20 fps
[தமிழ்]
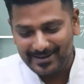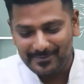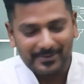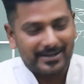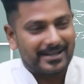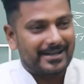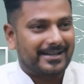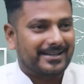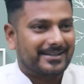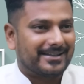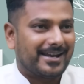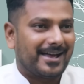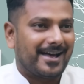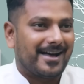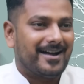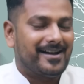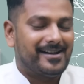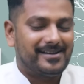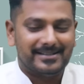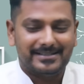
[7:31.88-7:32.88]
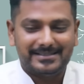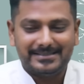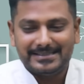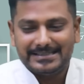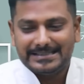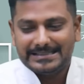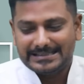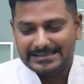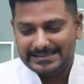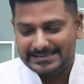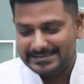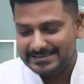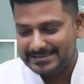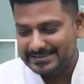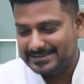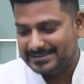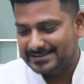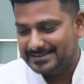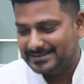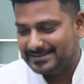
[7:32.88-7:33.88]
எப்படி இருக்குதுன்னா இது
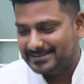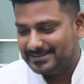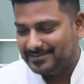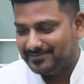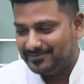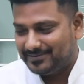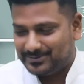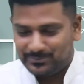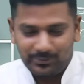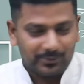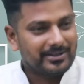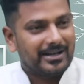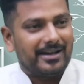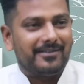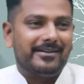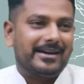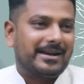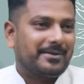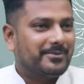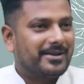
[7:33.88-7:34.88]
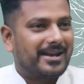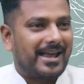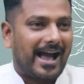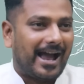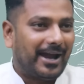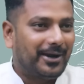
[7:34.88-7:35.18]
சொன்னா வேற மாதிரி